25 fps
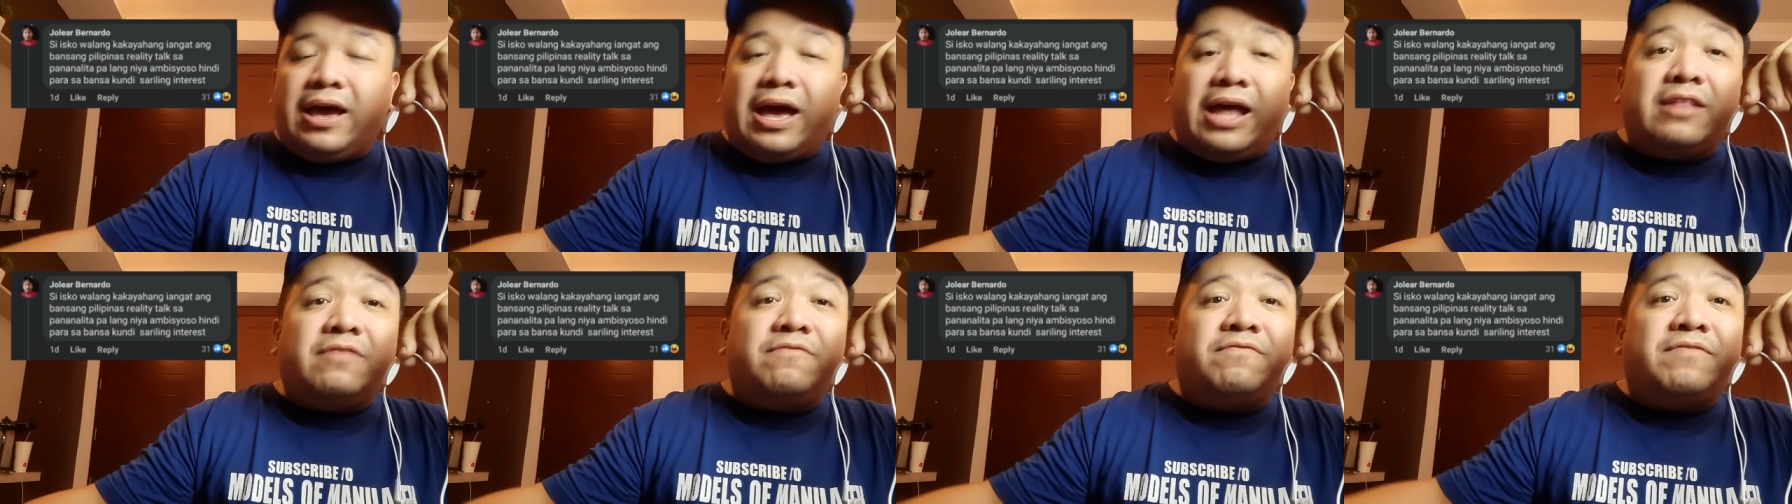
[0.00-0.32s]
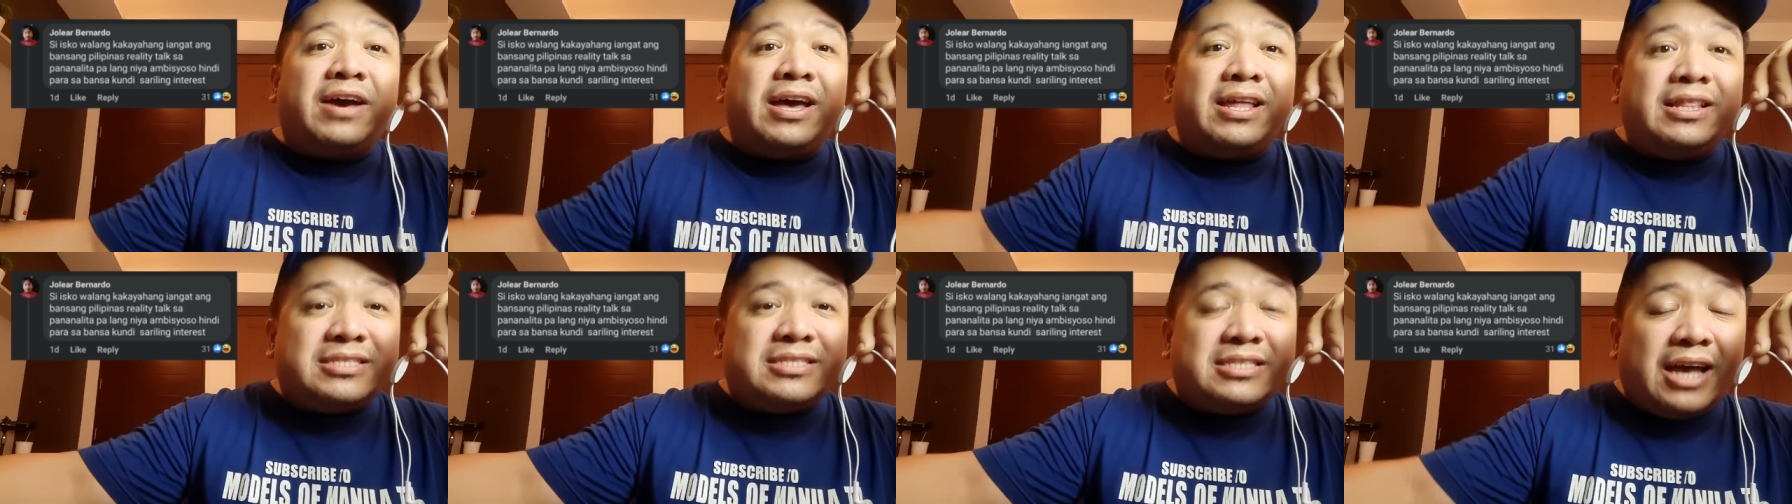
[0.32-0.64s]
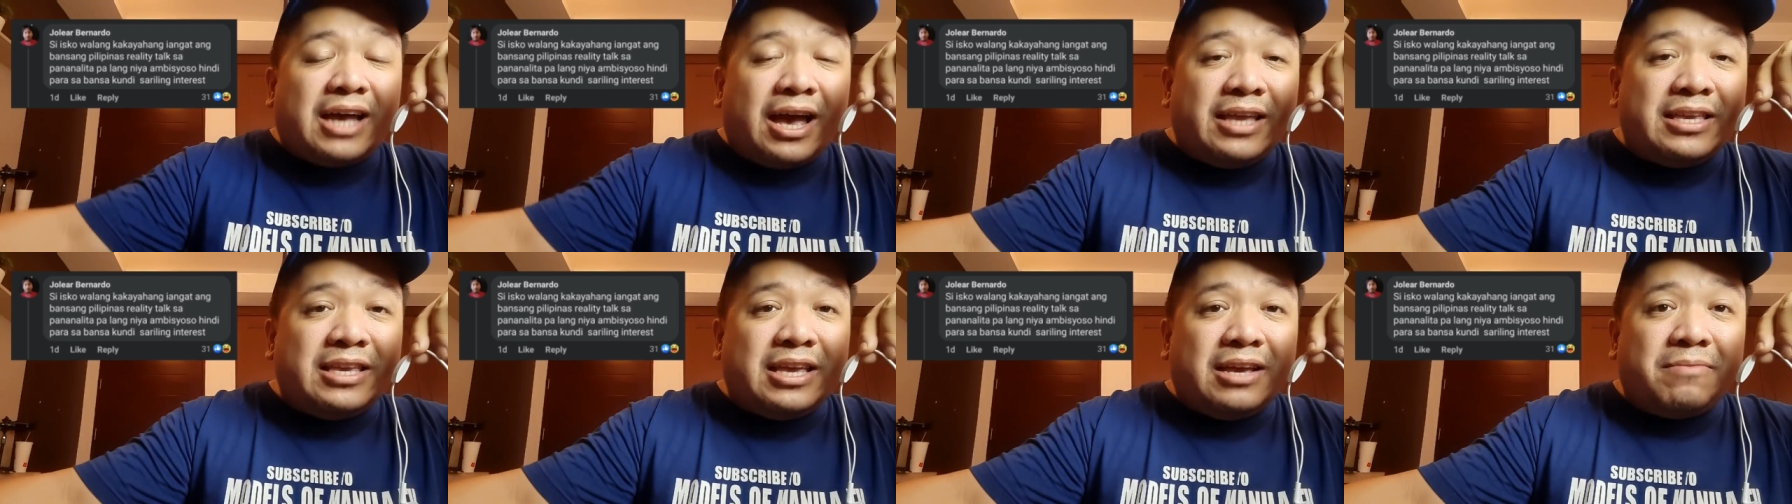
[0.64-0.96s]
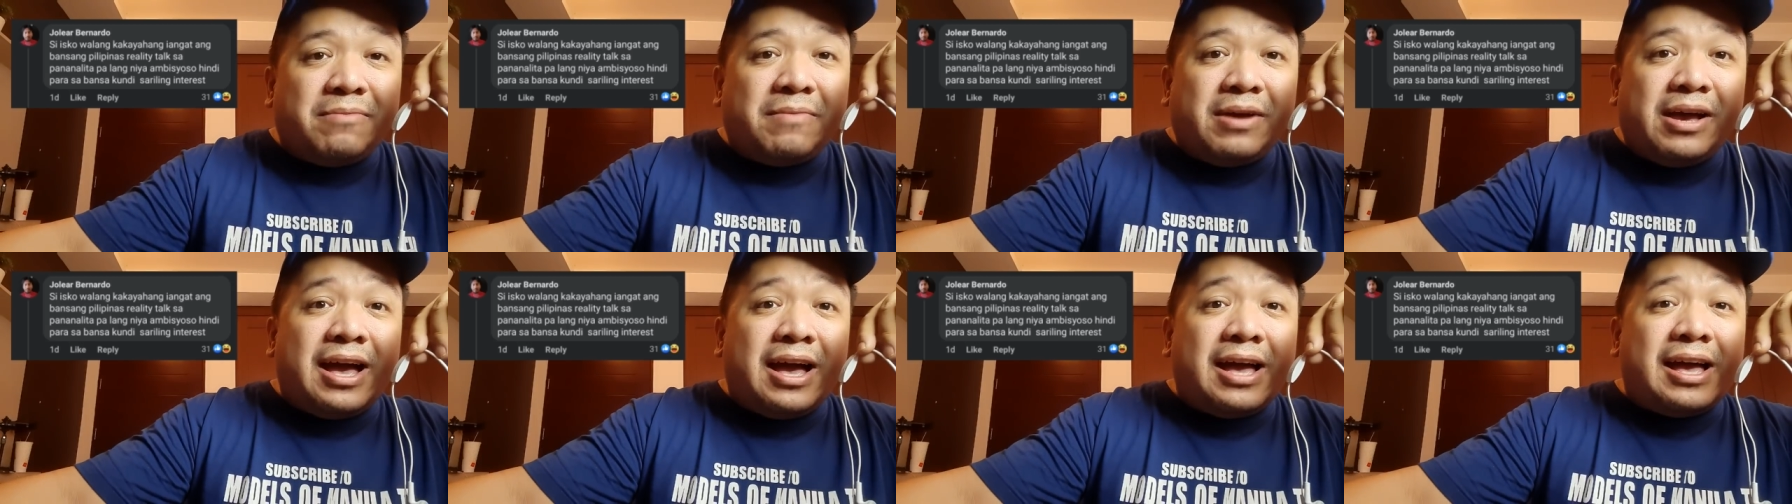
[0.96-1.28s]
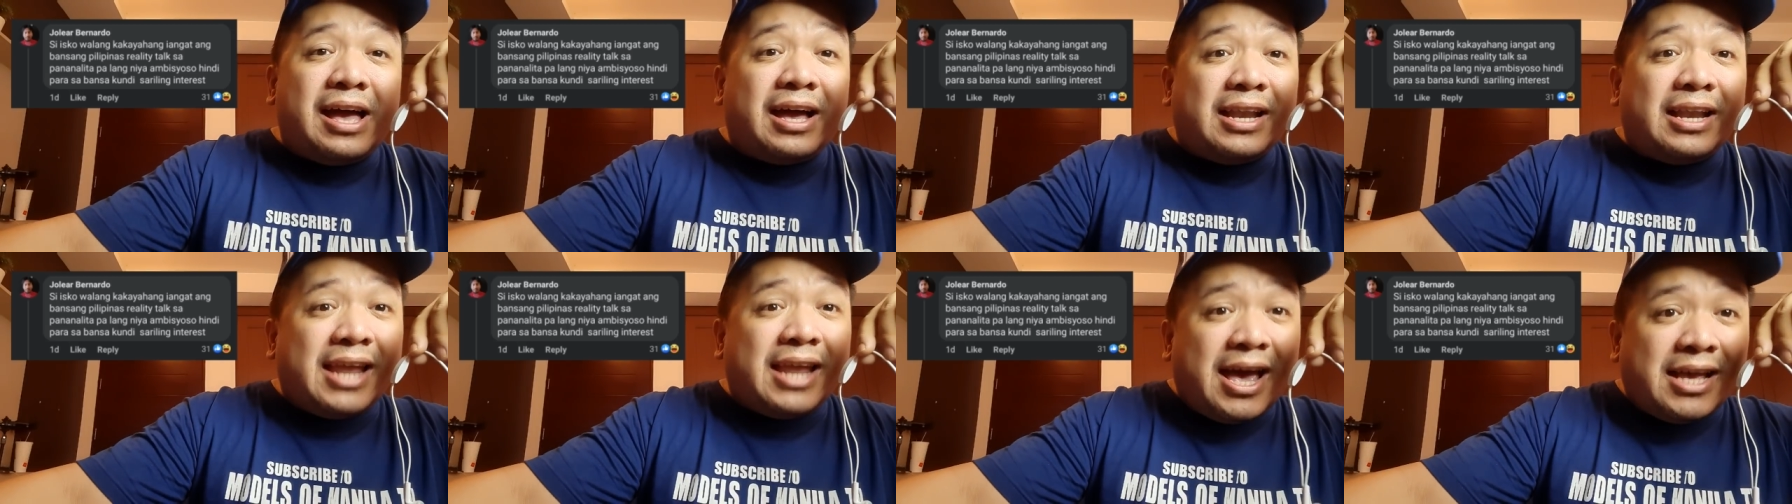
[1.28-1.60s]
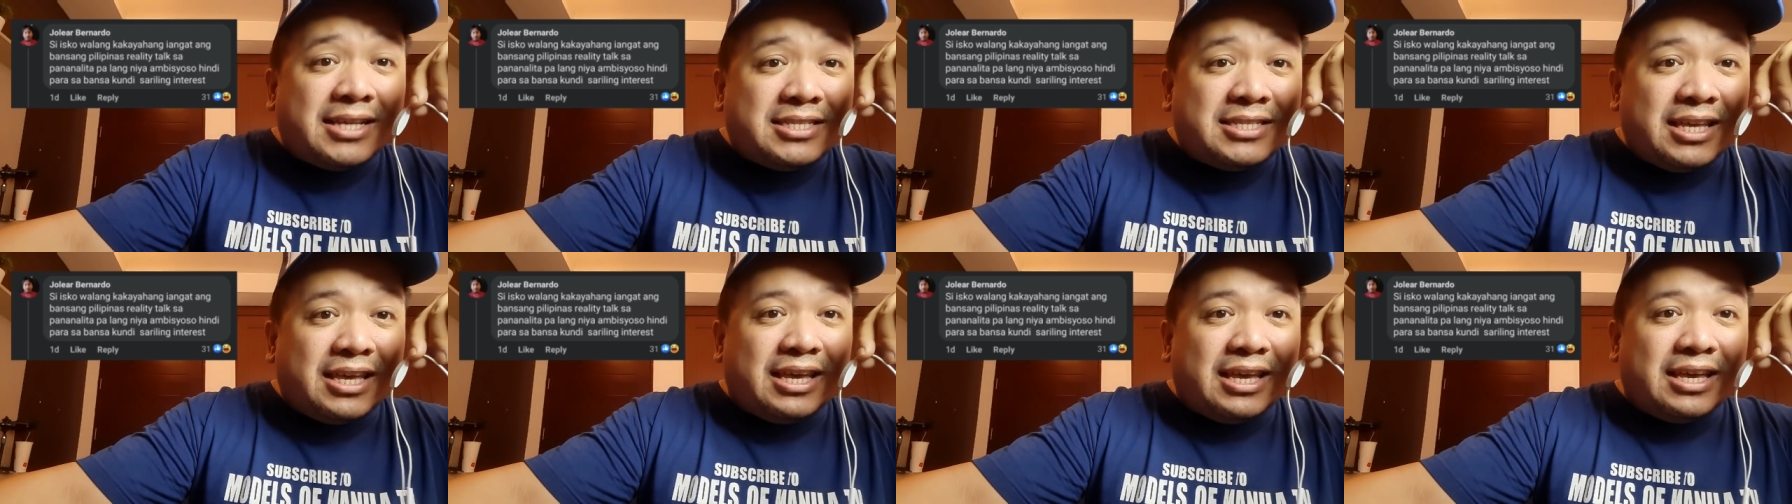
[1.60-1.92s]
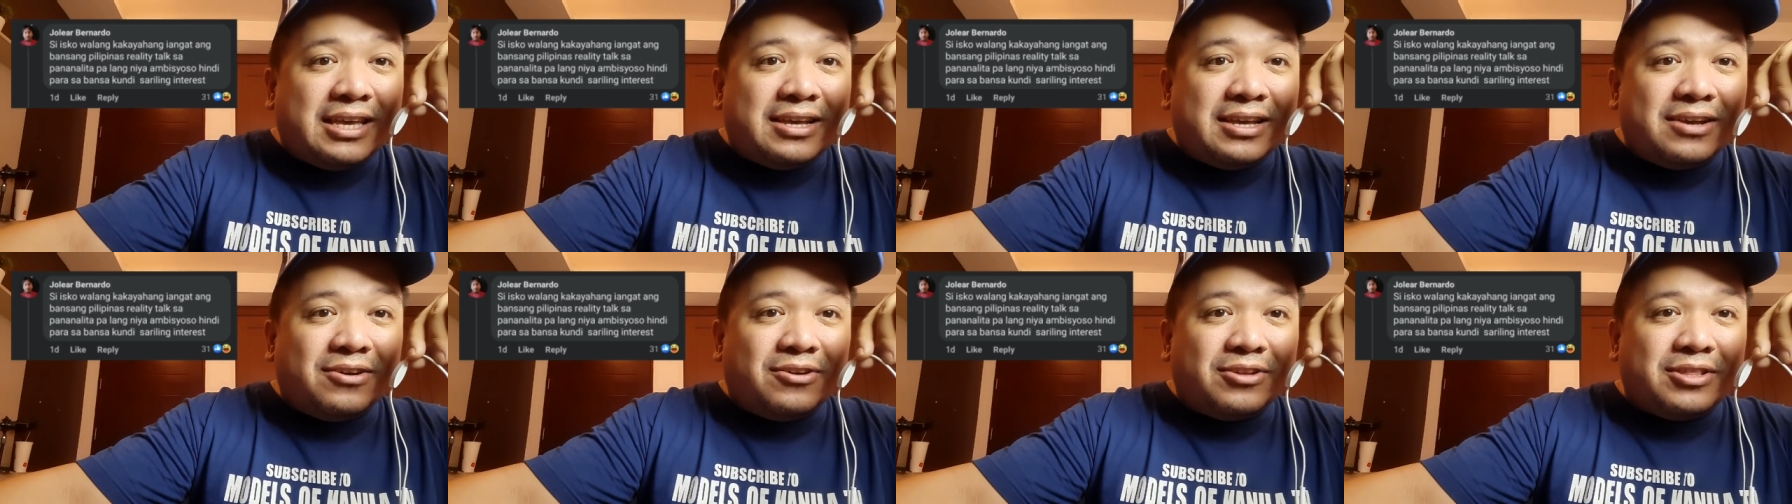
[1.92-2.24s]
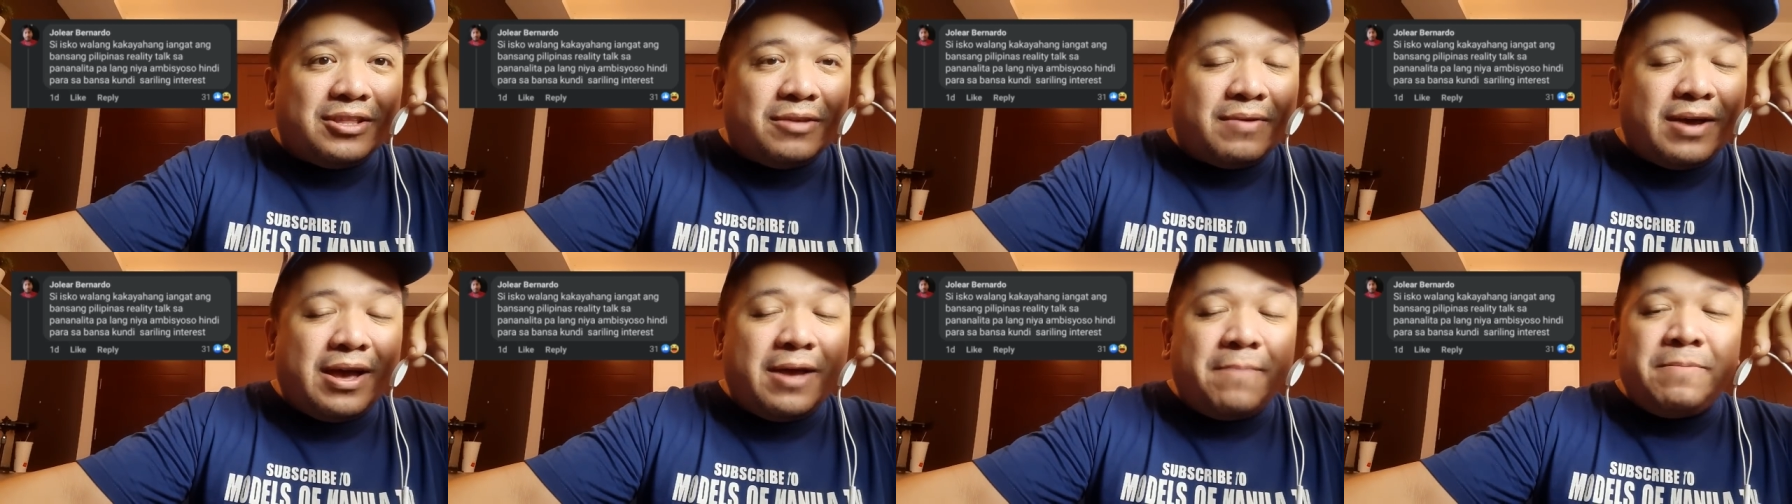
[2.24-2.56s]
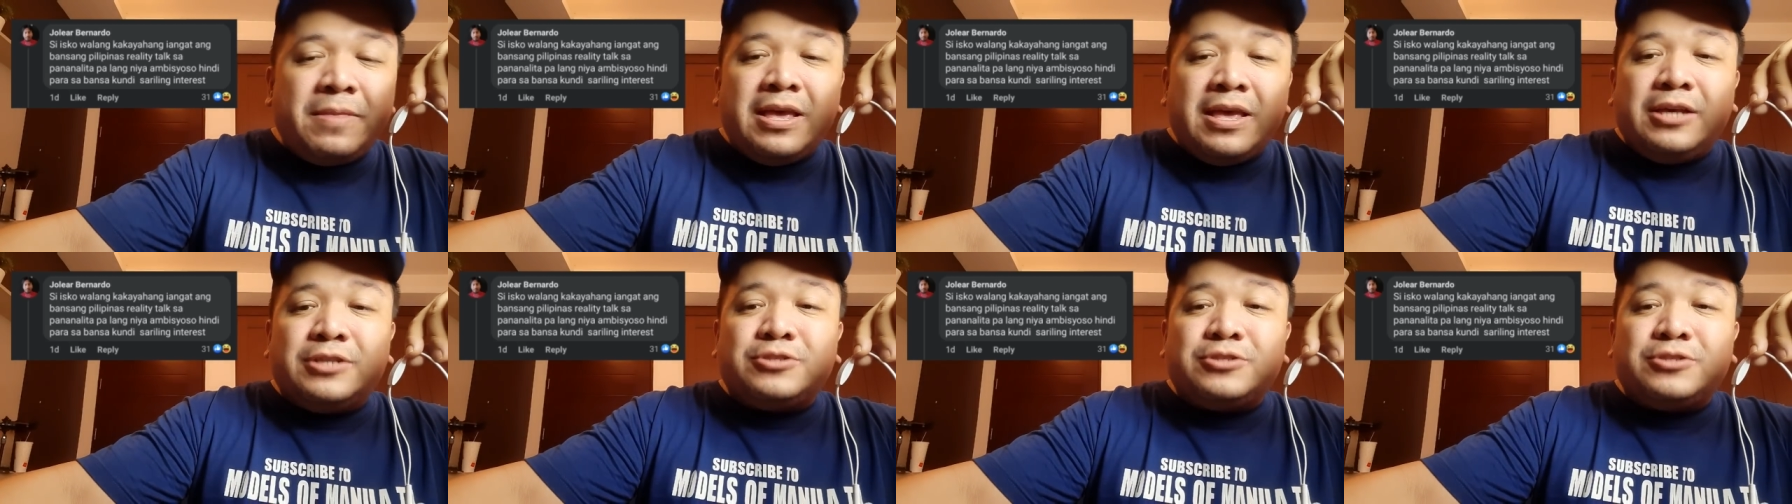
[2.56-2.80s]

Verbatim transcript: advanced sa kanyang mga kaklase, 'di ba?